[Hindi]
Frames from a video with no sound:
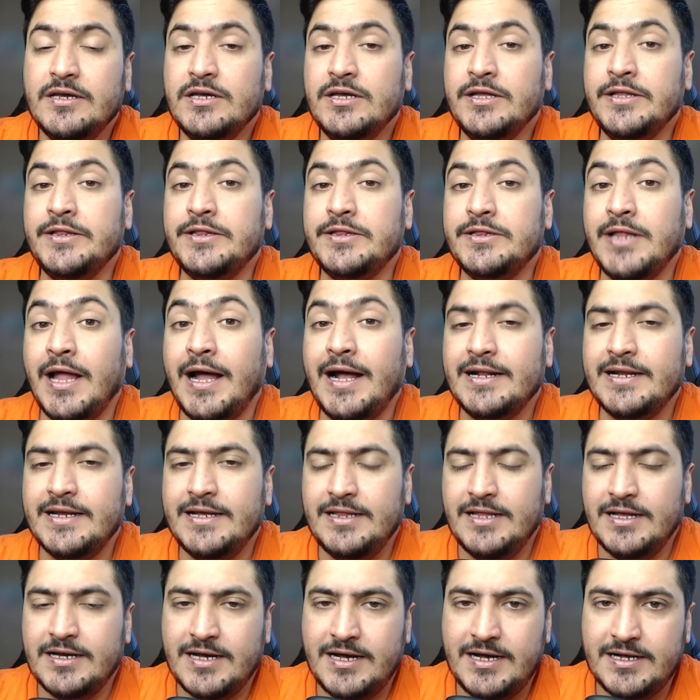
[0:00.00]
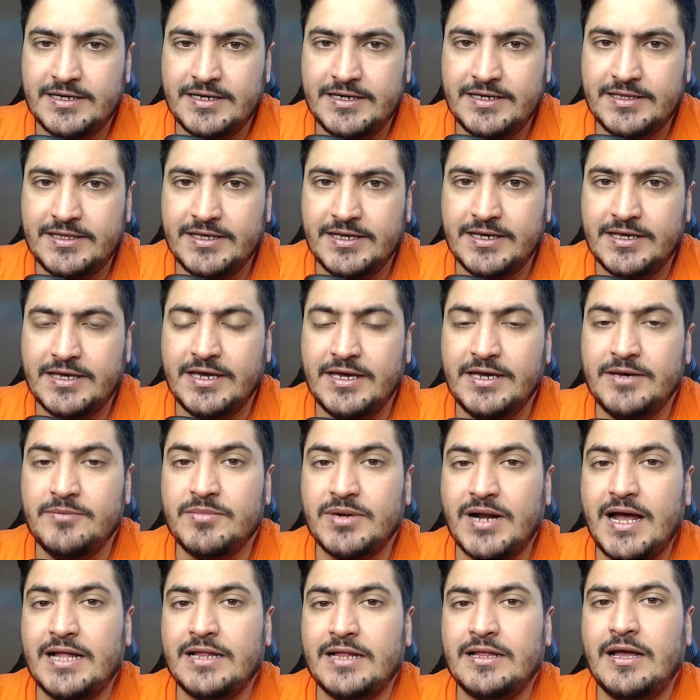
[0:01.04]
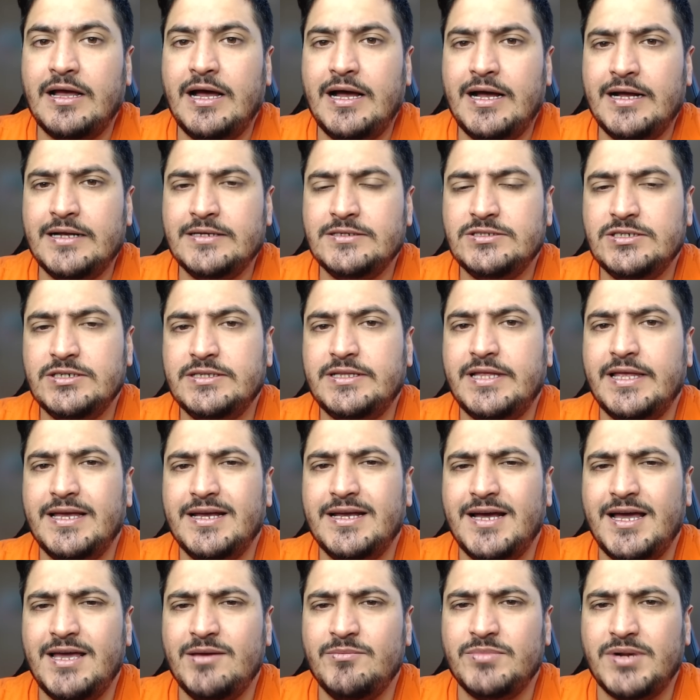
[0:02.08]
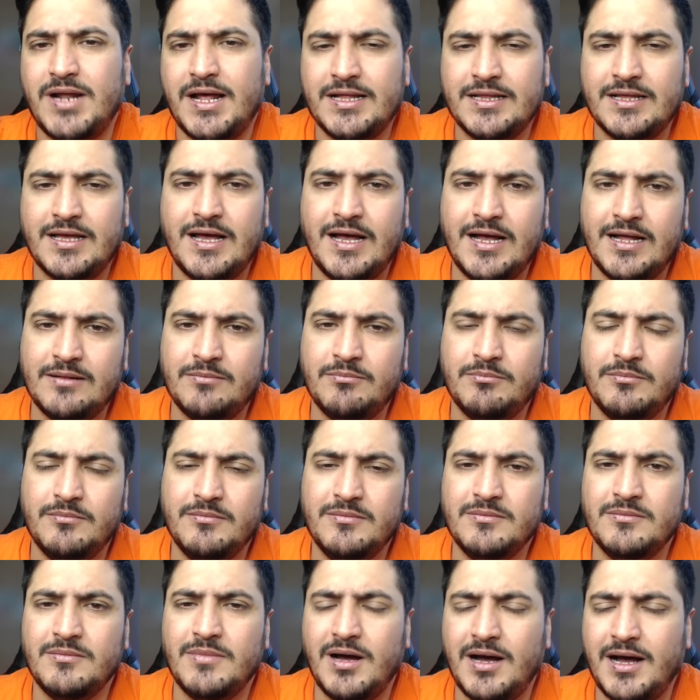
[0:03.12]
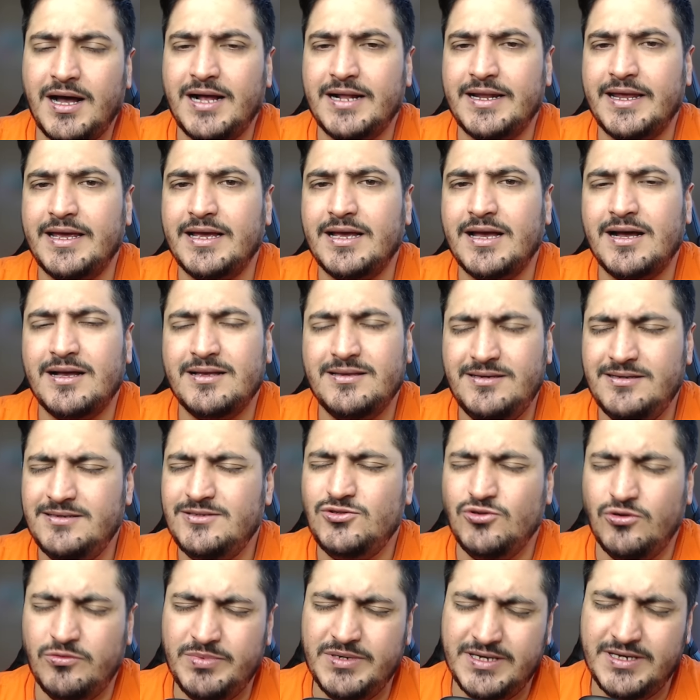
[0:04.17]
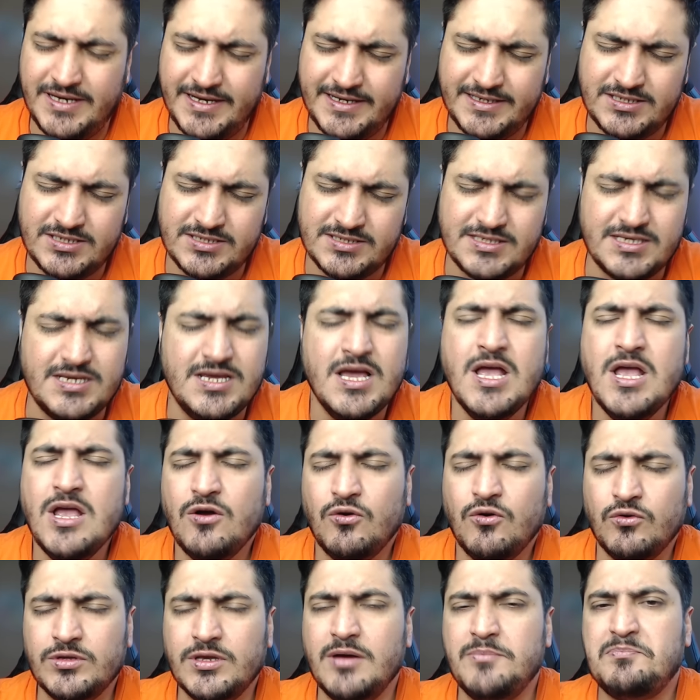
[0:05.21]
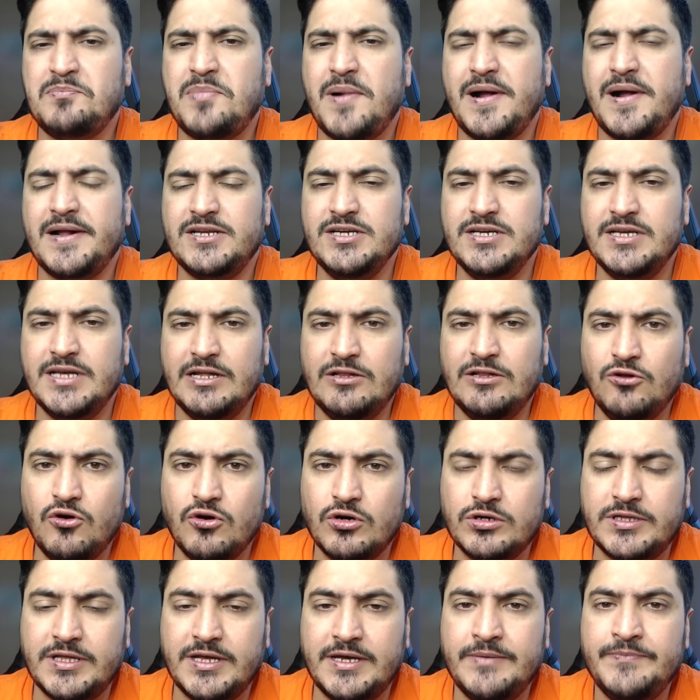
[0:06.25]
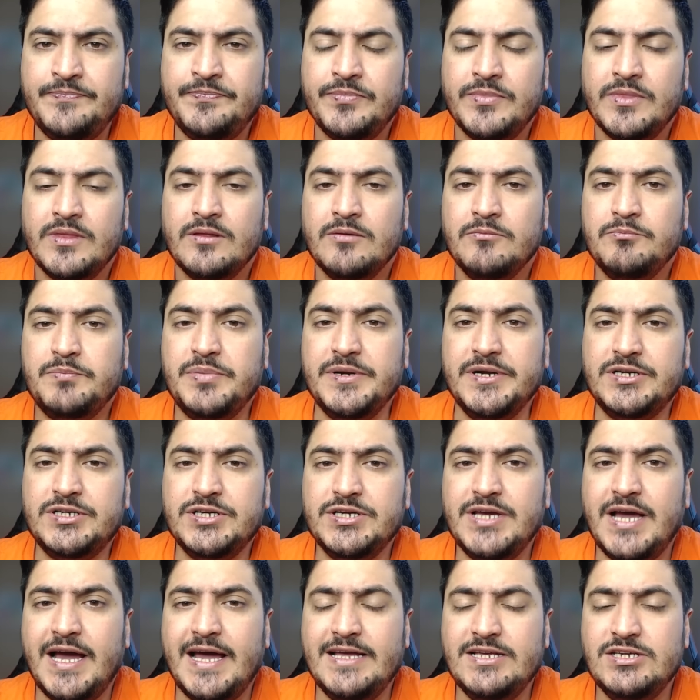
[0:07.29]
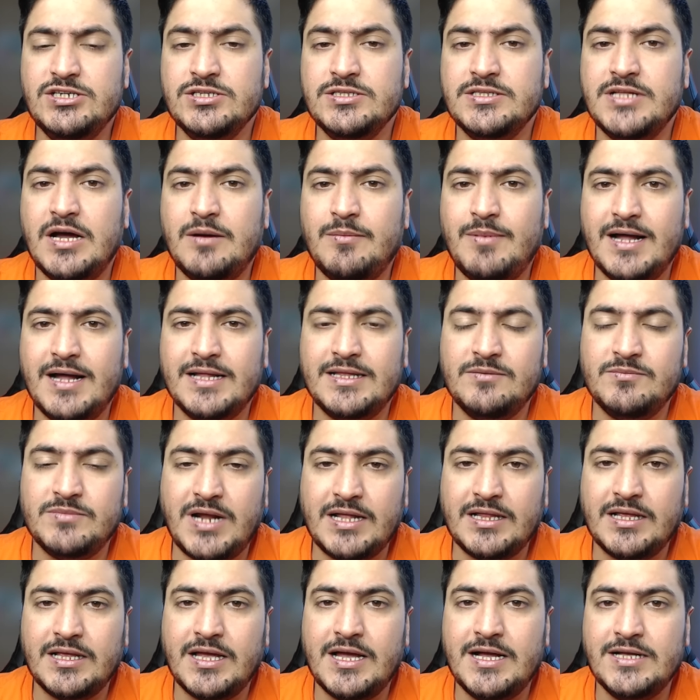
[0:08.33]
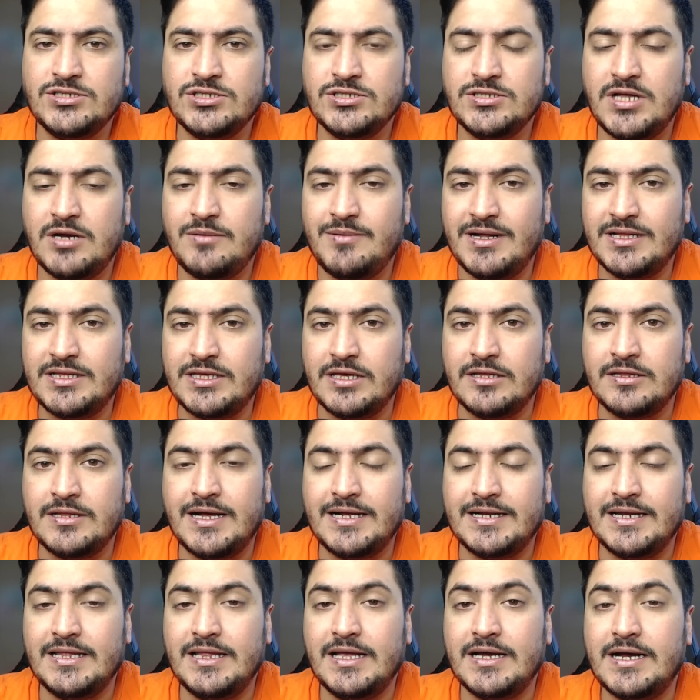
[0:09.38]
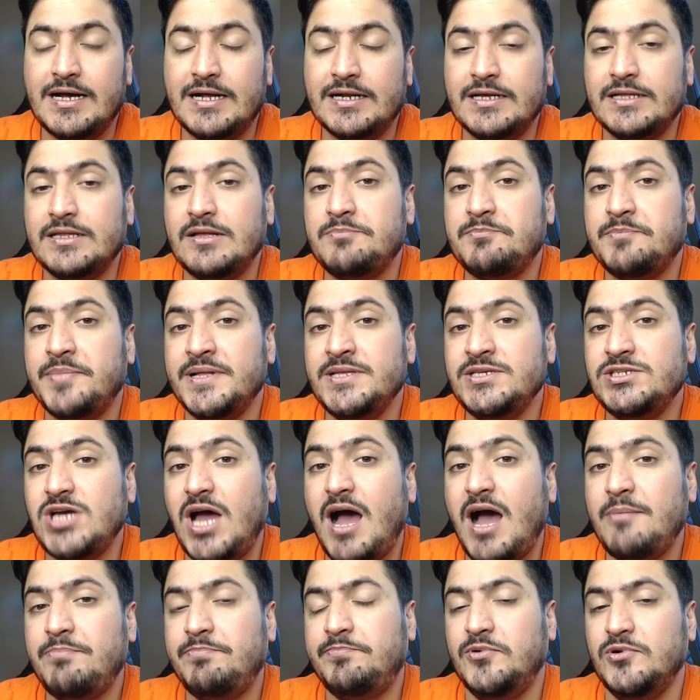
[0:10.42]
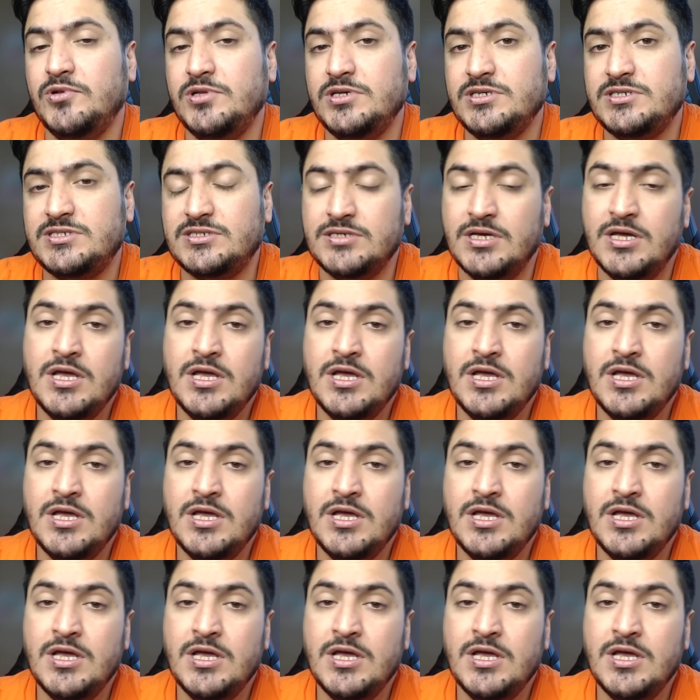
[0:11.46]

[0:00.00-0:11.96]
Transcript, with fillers: नारे लगा रहे थे कि इमरान खान जीतेगा इमरान खान हारेगा जो भी है किसी उनके पार्टी के लोग थे पीटीआई जिंदाबाद इमरान खान जिंदाबाद के नारे लगा रहे थे पंजाब पुलिस